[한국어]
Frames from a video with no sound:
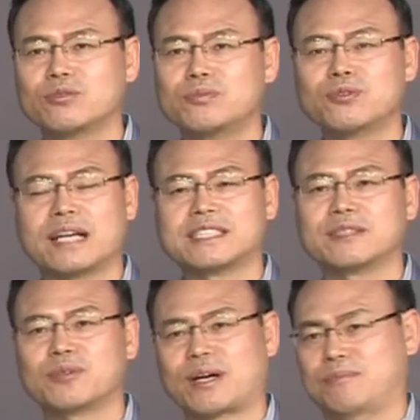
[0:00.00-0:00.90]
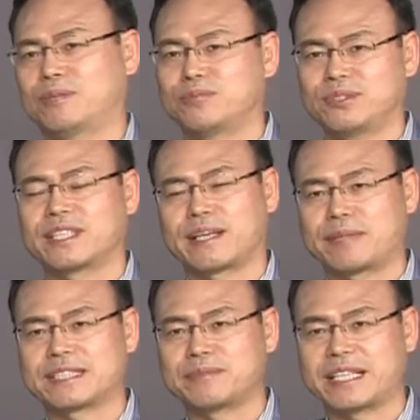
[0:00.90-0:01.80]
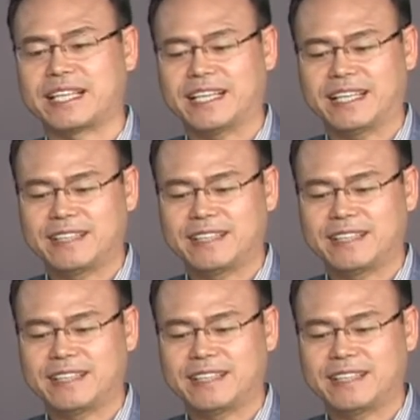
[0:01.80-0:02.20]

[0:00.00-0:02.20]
루프 관점으로 한번 분석해 봤습니다.